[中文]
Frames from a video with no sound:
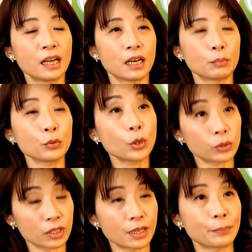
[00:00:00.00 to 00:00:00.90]
啊不同
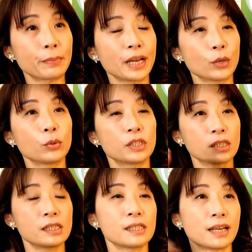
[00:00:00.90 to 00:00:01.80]
的人脉，或者
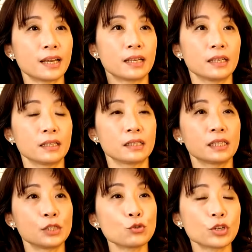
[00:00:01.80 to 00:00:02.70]
是在
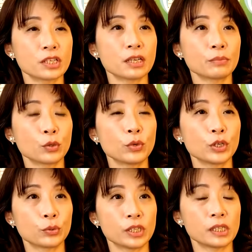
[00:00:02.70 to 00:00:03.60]
薪水上面会
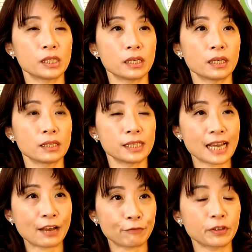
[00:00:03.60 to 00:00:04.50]
有一些
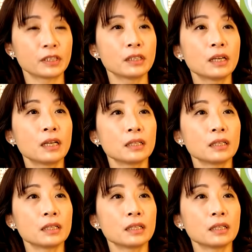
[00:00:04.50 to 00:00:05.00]
加分。对。